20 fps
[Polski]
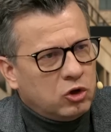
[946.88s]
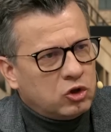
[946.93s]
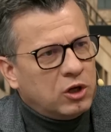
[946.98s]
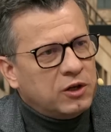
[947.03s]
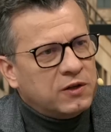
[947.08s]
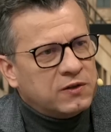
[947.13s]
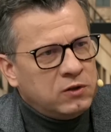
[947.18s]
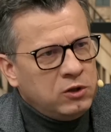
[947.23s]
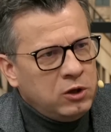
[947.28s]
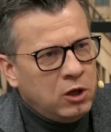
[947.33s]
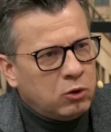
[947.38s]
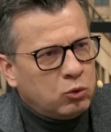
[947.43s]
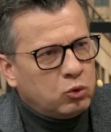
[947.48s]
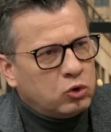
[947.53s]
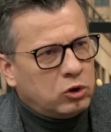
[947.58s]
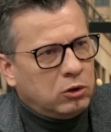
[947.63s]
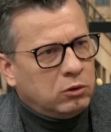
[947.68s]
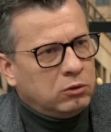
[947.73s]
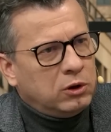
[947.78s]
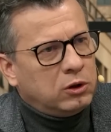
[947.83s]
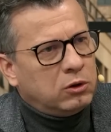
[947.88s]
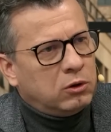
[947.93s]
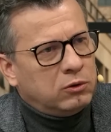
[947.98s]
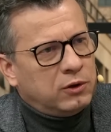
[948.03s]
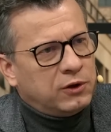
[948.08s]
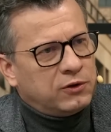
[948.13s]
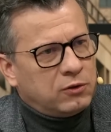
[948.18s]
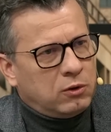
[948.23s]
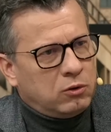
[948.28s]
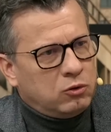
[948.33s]
że jest nieruszony
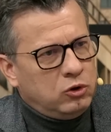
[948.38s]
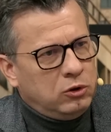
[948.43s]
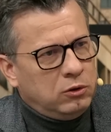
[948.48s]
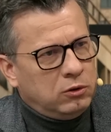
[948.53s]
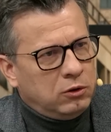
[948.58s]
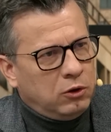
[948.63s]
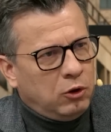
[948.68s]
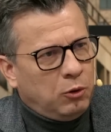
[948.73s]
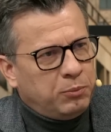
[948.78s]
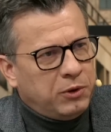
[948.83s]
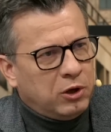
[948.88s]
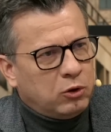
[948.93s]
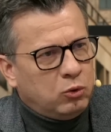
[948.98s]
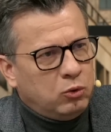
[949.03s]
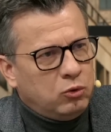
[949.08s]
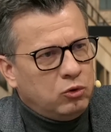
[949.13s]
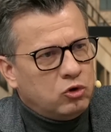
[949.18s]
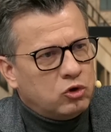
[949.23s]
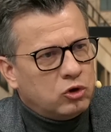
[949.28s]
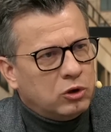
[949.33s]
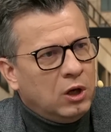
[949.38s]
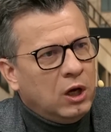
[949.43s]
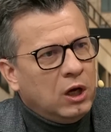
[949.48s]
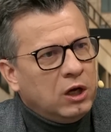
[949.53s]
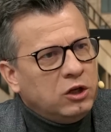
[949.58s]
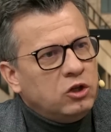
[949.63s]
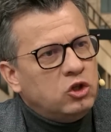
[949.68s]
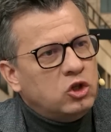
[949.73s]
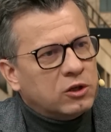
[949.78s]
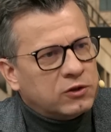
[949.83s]
kodeks rodzinny i opiekuńczy
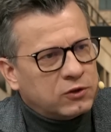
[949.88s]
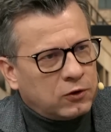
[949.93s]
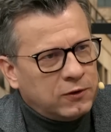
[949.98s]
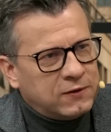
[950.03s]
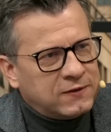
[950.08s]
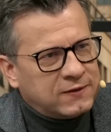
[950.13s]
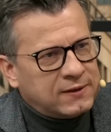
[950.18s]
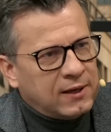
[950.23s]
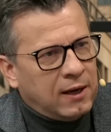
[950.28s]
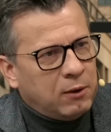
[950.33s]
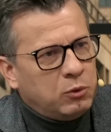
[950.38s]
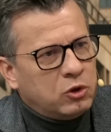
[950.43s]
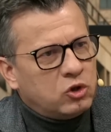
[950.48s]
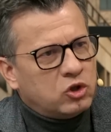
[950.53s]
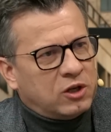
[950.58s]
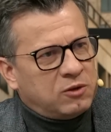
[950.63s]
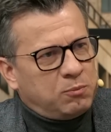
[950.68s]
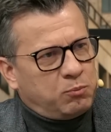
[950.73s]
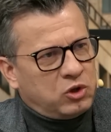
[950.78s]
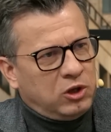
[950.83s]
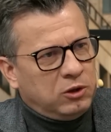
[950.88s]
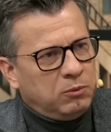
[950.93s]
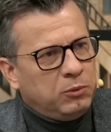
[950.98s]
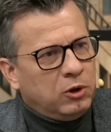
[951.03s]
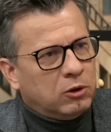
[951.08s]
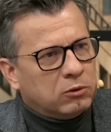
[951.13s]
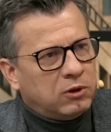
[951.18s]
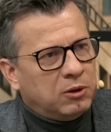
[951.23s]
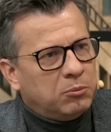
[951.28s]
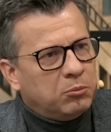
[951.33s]
i dziecko jest cały czas
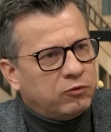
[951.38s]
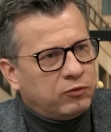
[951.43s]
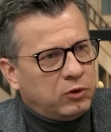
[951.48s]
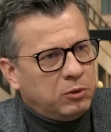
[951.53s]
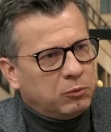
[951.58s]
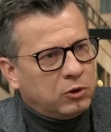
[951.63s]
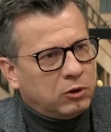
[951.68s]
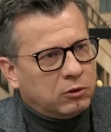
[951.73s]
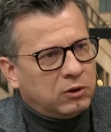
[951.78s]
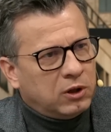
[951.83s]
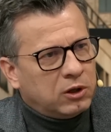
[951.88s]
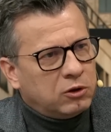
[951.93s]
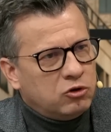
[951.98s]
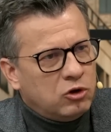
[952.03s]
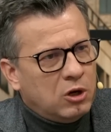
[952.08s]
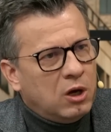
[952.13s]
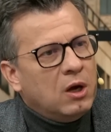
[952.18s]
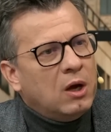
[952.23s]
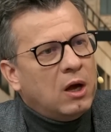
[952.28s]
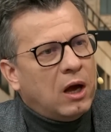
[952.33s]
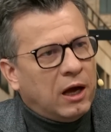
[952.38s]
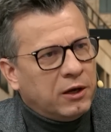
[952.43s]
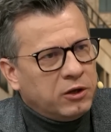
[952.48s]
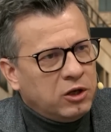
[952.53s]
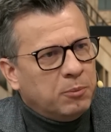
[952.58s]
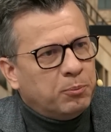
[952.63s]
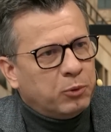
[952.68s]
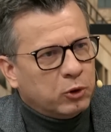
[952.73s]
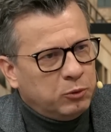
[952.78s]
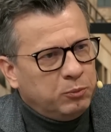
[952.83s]
przedmiotem w tym kodeksie, a
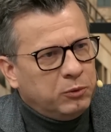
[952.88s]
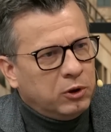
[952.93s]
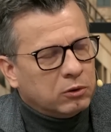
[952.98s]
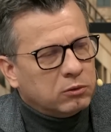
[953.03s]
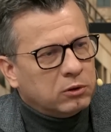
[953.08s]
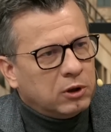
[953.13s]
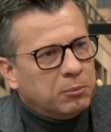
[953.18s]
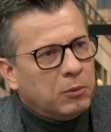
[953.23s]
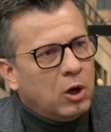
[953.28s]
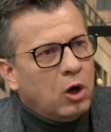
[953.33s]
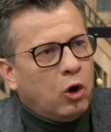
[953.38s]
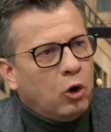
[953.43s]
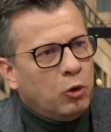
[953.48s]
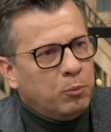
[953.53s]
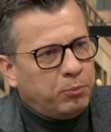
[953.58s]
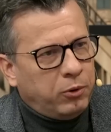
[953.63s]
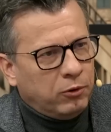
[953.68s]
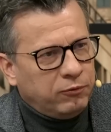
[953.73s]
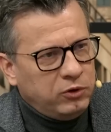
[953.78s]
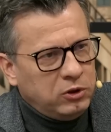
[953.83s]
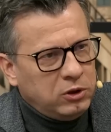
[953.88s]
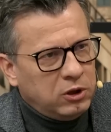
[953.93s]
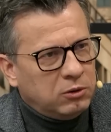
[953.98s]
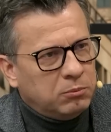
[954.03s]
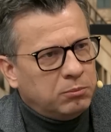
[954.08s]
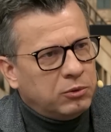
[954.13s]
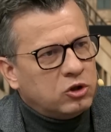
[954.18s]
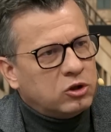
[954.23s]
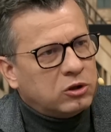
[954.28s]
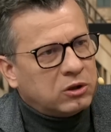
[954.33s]
nie podmiotem. On
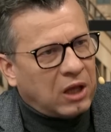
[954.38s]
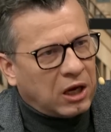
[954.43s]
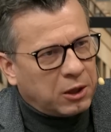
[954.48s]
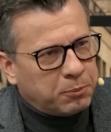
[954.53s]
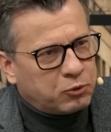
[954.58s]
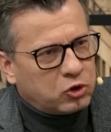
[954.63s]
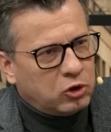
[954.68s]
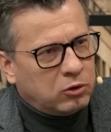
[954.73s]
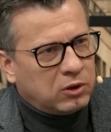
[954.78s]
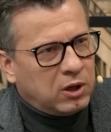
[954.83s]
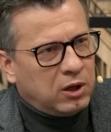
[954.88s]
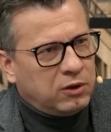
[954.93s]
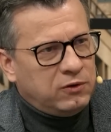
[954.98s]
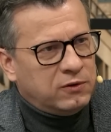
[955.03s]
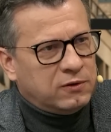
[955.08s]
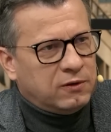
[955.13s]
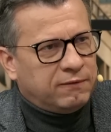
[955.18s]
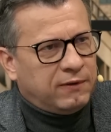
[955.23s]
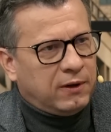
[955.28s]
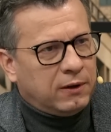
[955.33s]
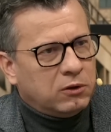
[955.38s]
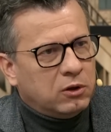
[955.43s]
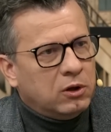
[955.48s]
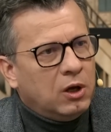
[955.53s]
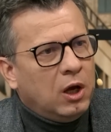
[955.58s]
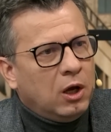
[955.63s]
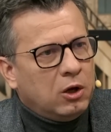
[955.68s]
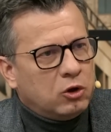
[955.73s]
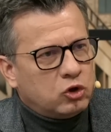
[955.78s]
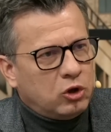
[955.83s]
powinien być tak przeorganizowany,
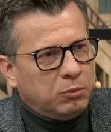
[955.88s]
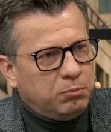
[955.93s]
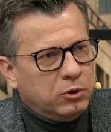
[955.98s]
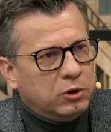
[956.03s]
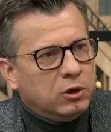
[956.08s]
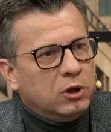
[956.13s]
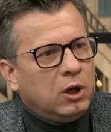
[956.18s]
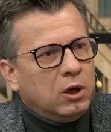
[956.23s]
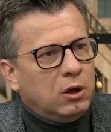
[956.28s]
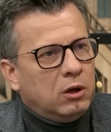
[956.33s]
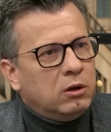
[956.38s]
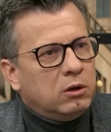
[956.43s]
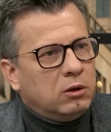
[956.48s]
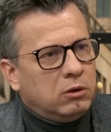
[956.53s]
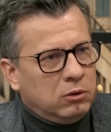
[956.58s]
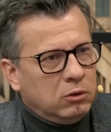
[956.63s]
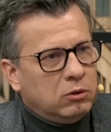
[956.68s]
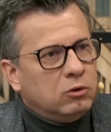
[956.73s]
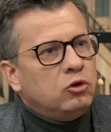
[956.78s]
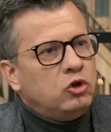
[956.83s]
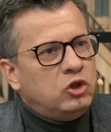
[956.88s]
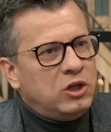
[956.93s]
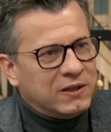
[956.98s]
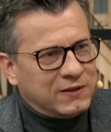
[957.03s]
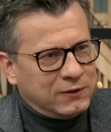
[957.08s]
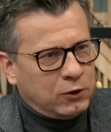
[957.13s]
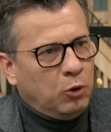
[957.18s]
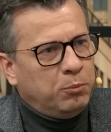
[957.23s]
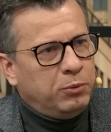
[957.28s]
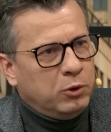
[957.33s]
żeby y, y,
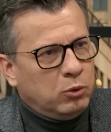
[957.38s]
dziecko